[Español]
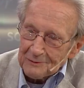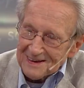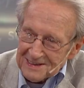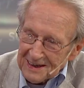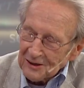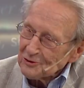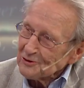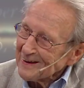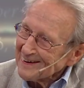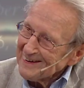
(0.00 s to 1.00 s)
había llegado
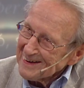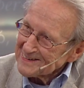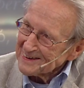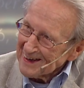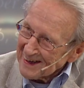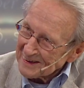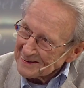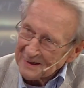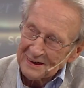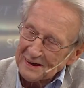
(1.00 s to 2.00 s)
donde quería llegar
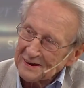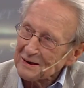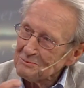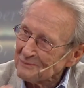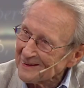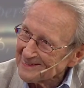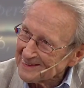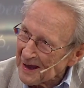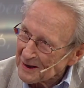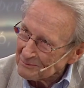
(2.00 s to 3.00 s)
y tenía que
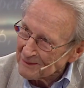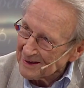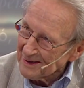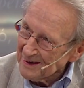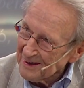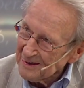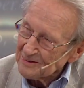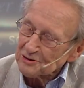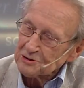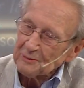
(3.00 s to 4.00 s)
reinventarme.
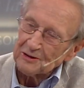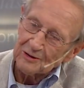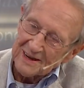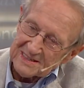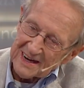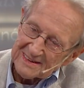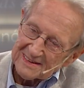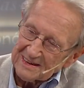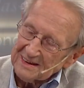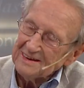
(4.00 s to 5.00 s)
Entonces me dio la
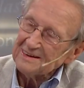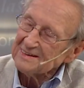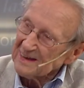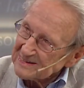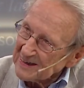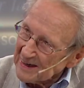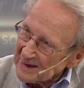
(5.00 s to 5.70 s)
chance de hacer